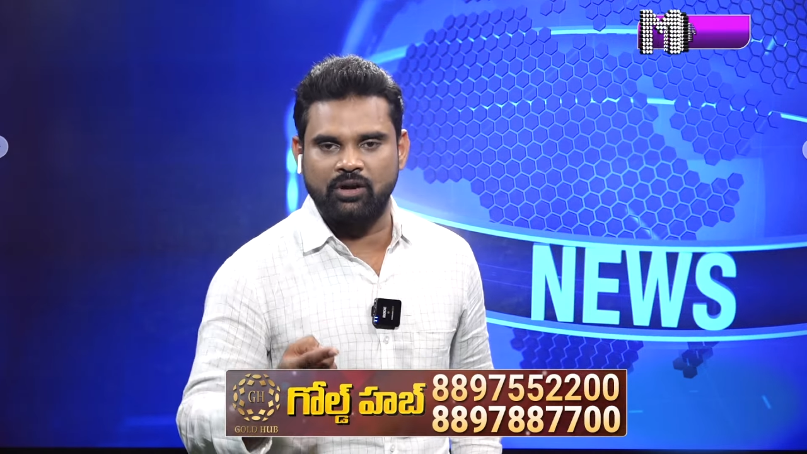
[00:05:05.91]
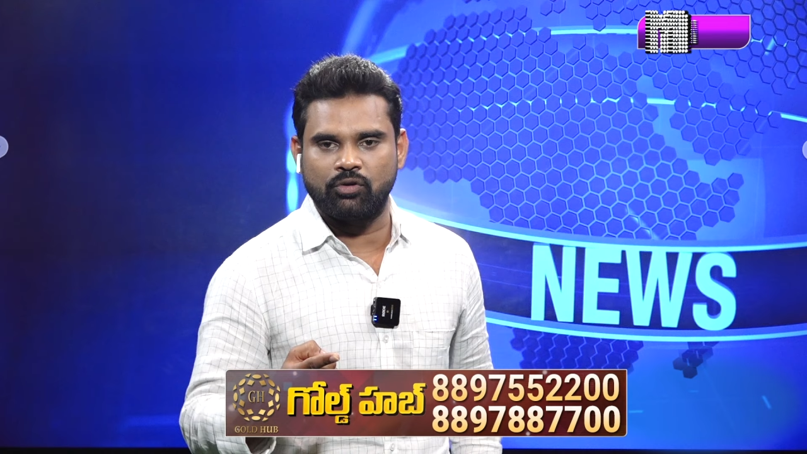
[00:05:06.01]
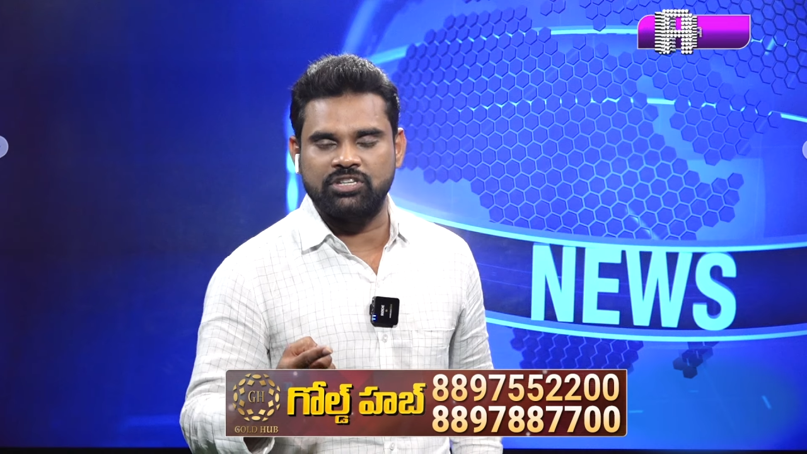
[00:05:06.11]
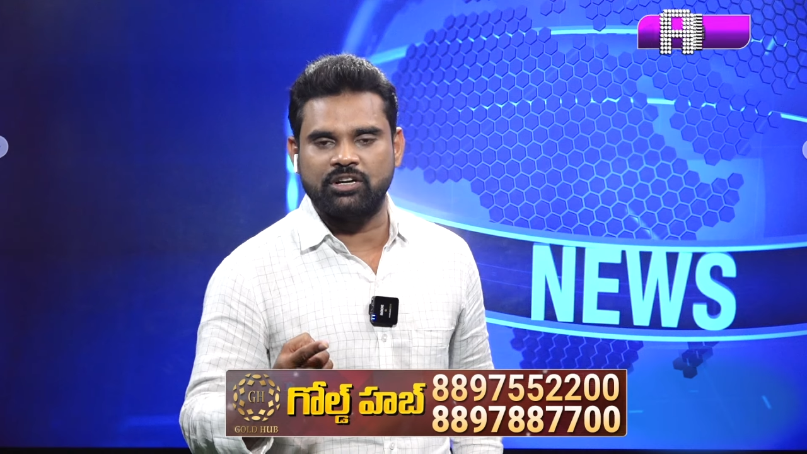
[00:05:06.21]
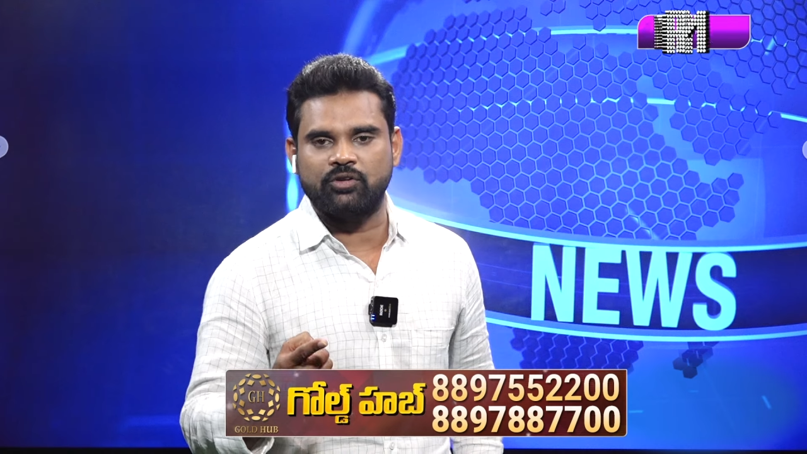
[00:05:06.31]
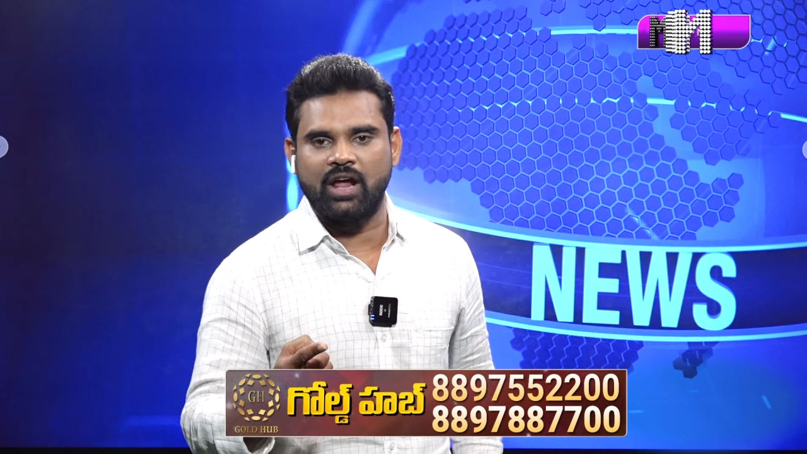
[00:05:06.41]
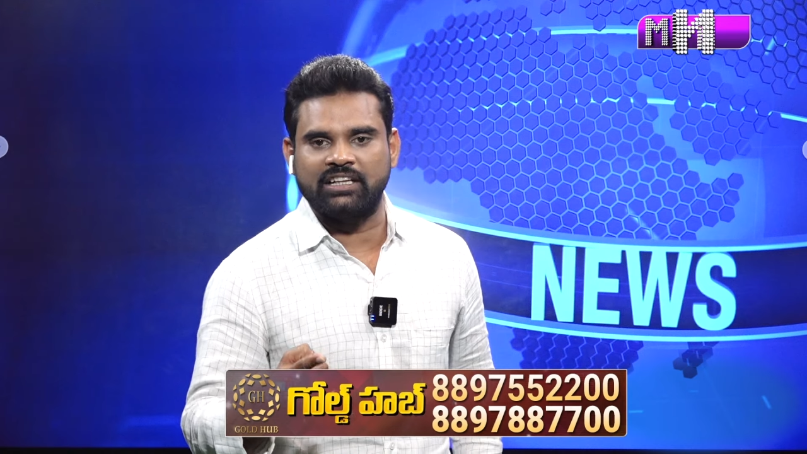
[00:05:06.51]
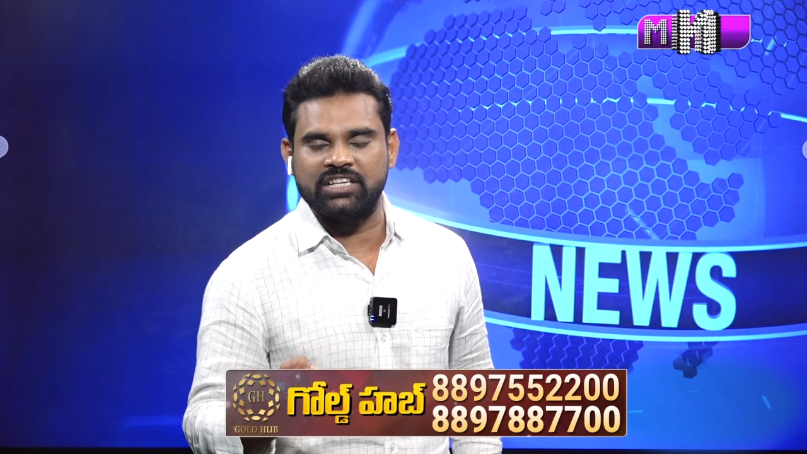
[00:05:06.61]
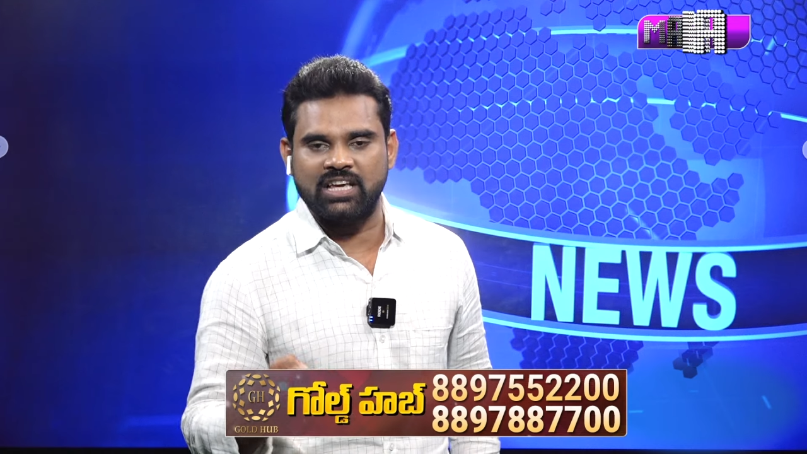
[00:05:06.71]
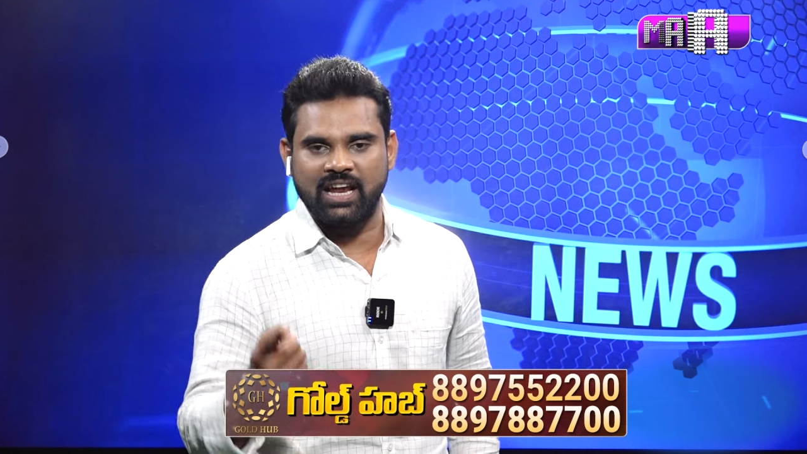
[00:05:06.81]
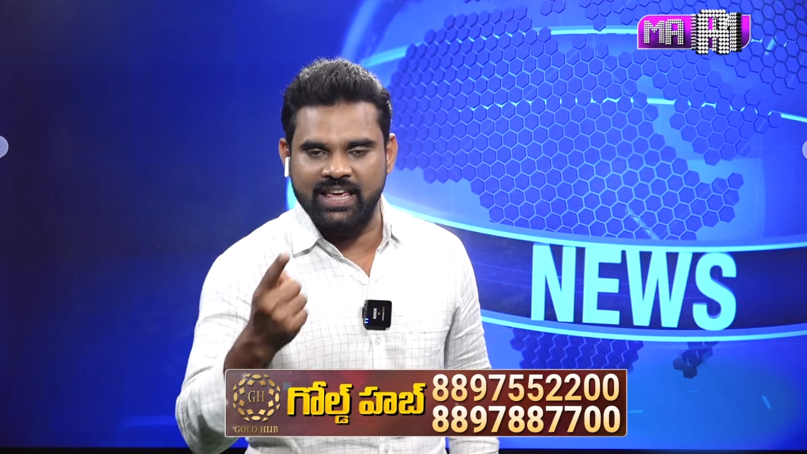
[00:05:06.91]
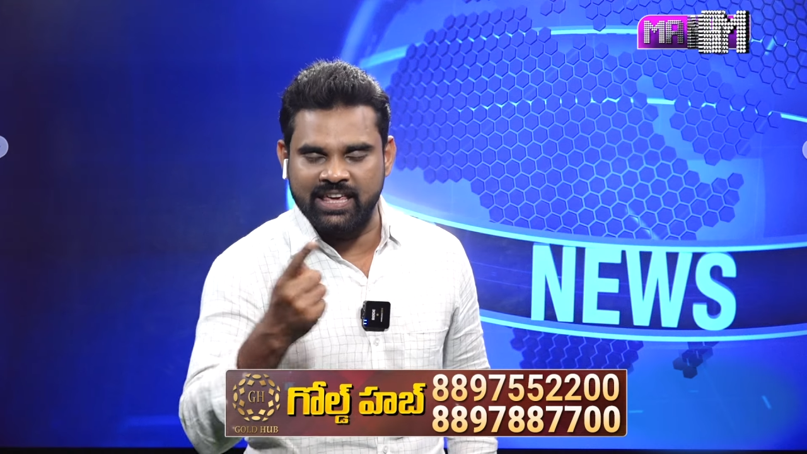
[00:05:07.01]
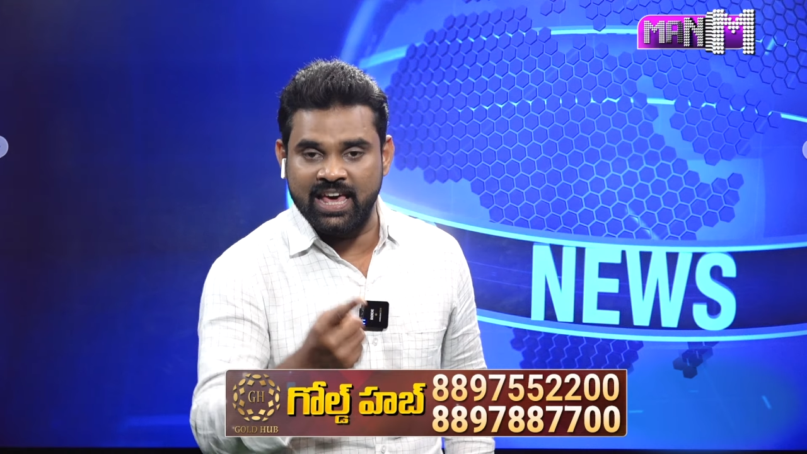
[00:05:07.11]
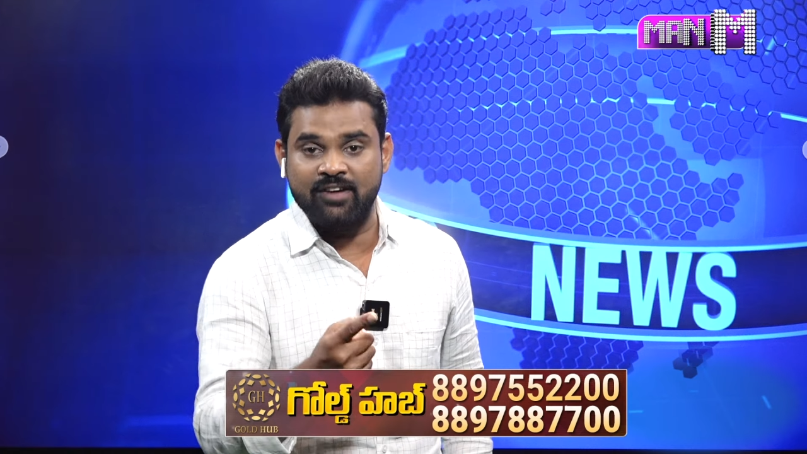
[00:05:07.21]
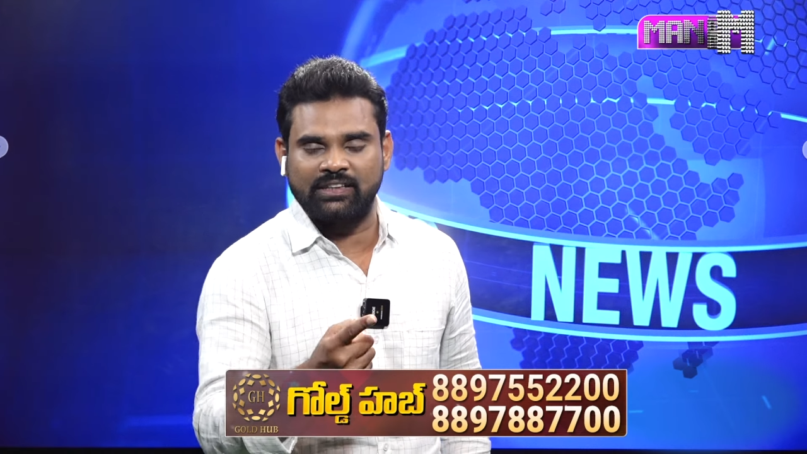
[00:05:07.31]
వచ్చినటువంటి ఆదేశాలా
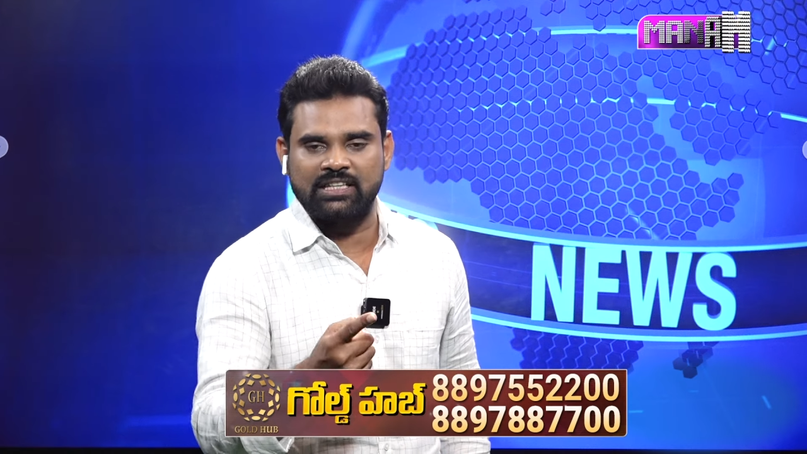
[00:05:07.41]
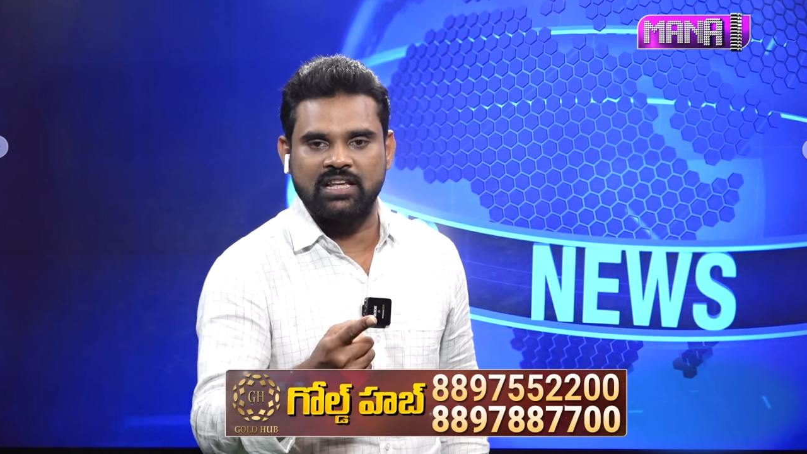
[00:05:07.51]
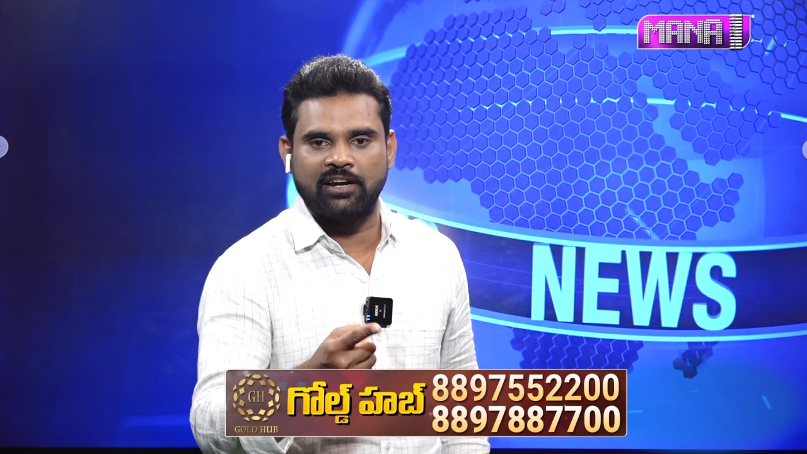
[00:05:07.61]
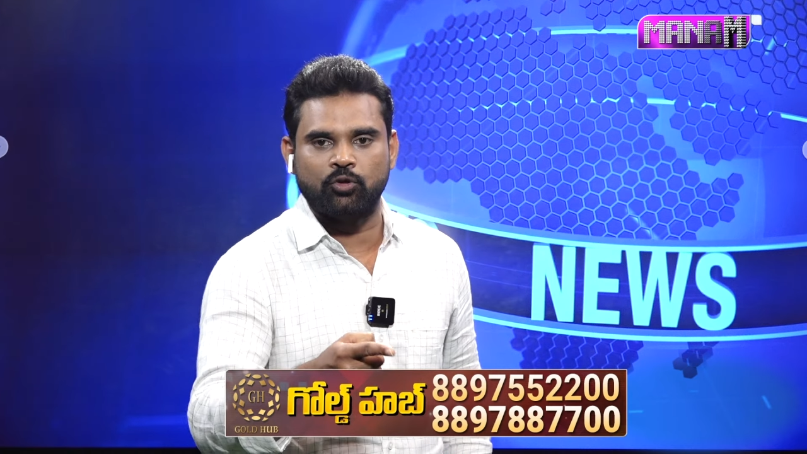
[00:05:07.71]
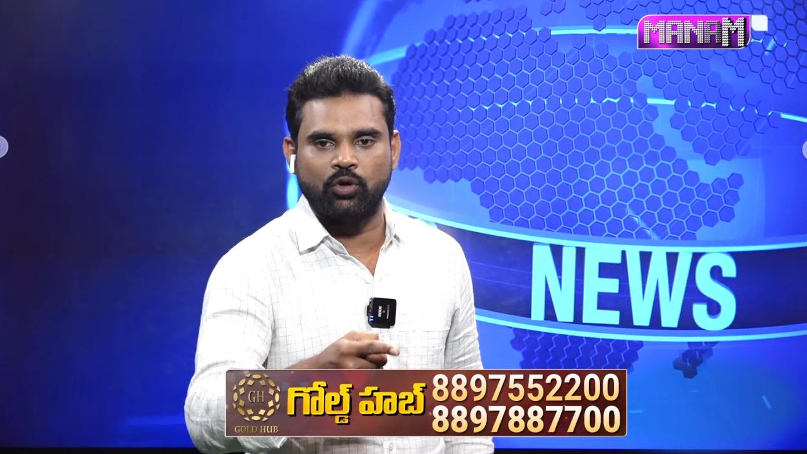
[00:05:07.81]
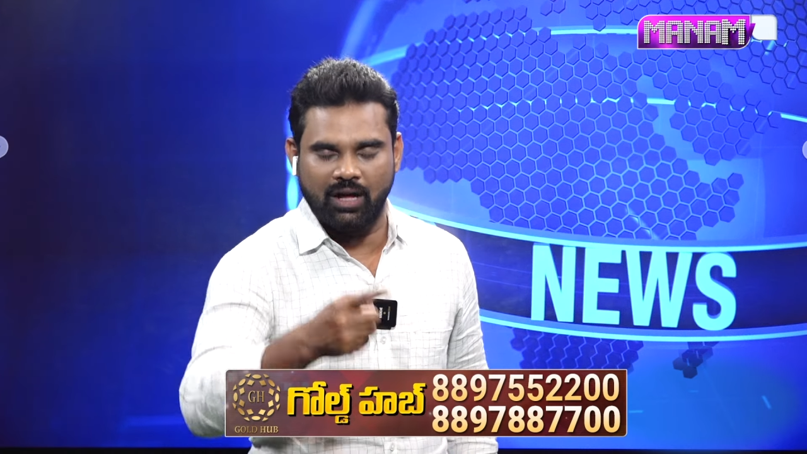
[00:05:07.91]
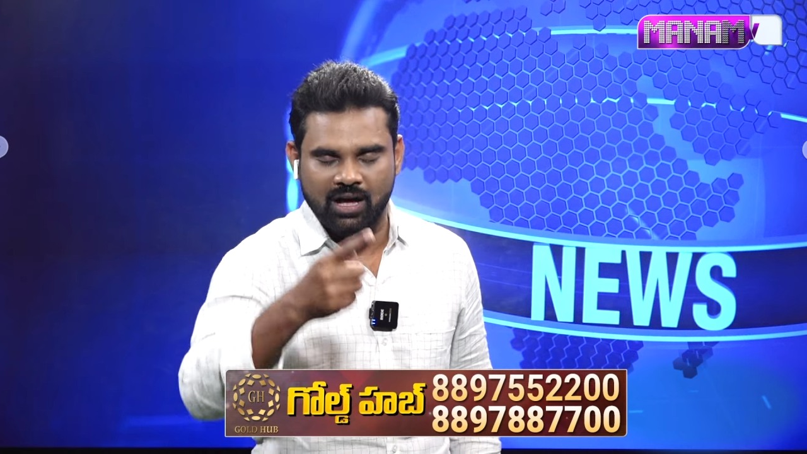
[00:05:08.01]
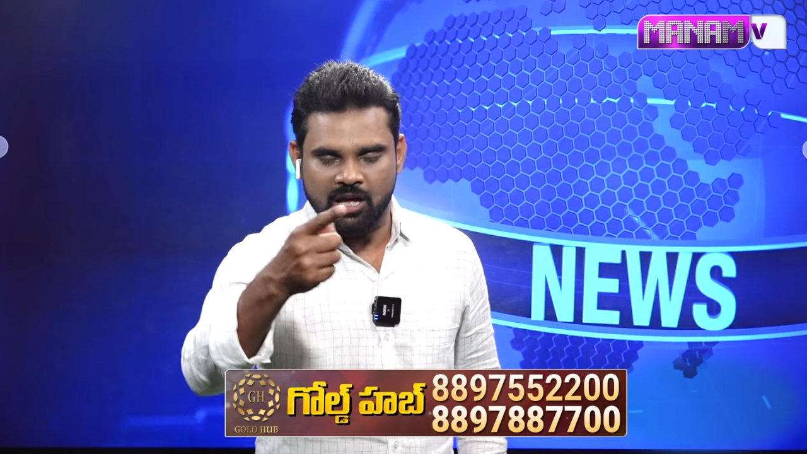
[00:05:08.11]
ఇంకేం ఆదేశాలు కూడా